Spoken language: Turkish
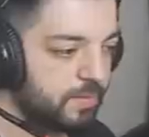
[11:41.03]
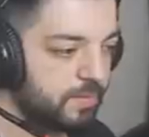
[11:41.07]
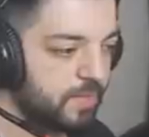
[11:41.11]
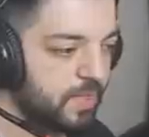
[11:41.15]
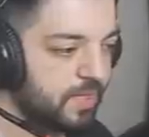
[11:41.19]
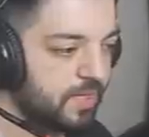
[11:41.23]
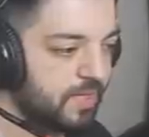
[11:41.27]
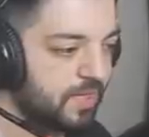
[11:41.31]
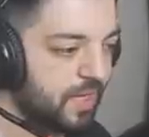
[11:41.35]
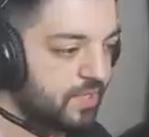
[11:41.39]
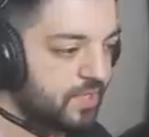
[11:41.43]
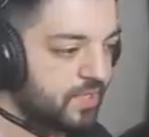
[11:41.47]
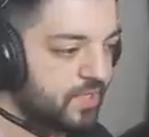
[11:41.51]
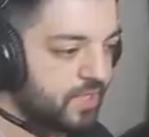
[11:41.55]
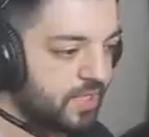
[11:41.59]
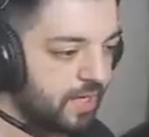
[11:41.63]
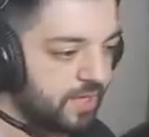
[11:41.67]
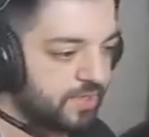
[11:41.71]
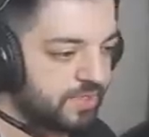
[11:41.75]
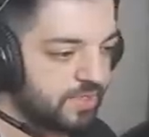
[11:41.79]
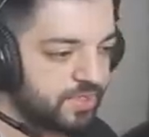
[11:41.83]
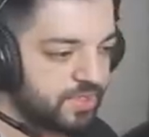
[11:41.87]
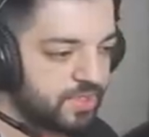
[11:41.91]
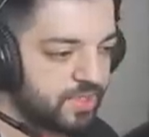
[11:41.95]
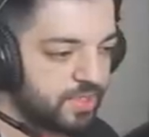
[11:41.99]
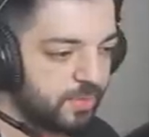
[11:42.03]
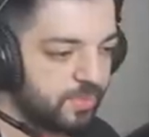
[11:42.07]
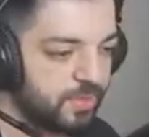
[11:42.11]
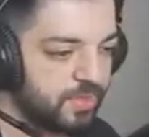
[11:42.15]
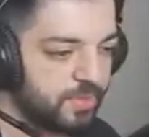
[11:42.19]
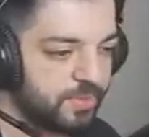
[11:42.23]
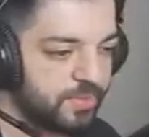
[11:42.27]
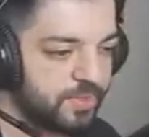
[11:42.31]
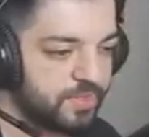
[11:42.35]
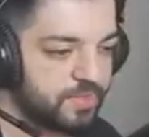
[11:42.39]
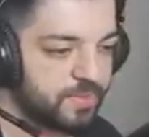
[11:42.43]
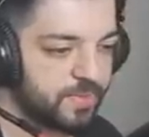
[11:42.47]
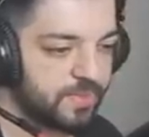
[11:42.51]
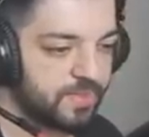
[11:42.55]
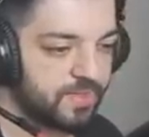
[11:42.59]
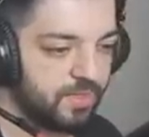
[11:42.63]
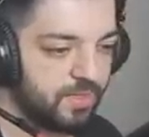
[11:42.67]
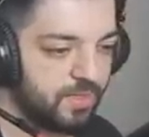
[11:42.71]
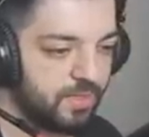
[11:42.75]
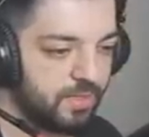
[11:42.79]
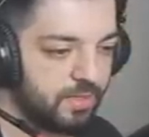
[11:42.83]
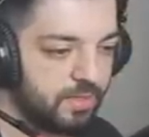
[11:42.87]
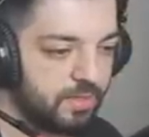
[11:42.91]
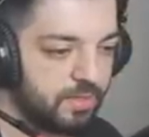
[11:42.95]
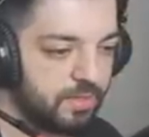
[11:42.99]
Bir daha karşı karşıya çıkabilir miyiz
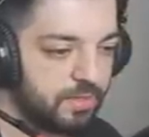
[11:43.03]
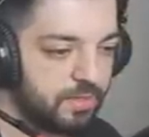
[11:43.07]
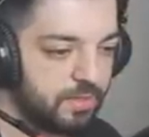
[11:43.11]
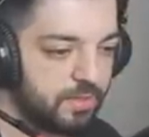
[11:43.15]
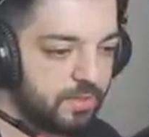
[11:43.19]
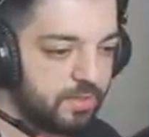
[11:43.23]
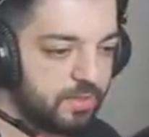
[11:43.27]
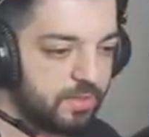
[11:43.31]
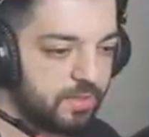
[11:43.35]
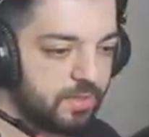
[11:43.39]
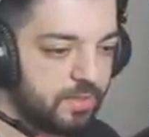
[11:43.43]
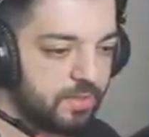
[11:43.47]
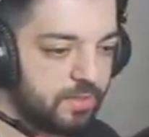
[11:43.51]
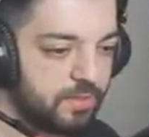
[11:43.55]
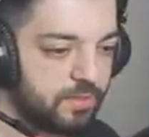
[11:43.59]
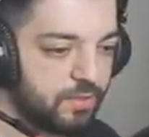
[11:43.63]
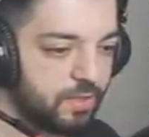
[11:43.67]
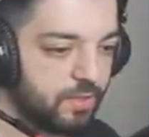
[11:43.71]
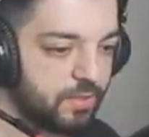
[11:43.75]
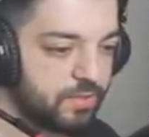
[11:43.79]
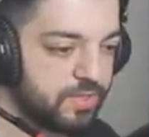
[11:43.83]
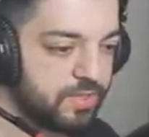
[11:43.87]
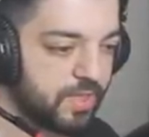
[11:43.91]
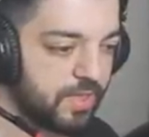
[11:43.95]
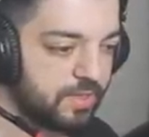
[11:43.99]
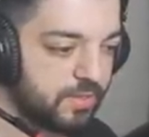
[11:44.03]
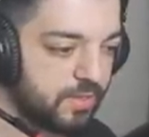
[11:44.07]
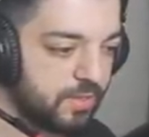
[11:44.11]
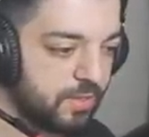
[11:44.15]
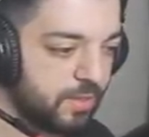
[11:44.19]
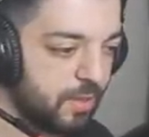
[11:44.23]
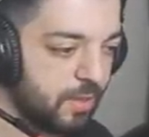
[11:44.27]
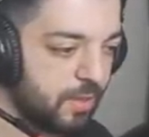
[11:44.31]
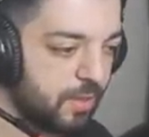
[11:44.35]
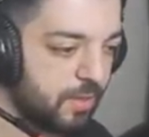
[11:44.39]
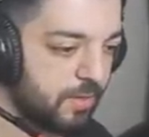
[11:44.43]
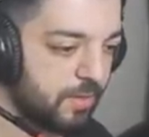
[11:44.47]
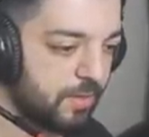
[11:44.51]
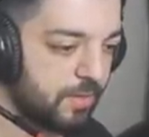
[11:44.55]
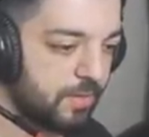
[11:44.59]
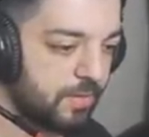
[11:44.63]
peki? Yok saklanıyor.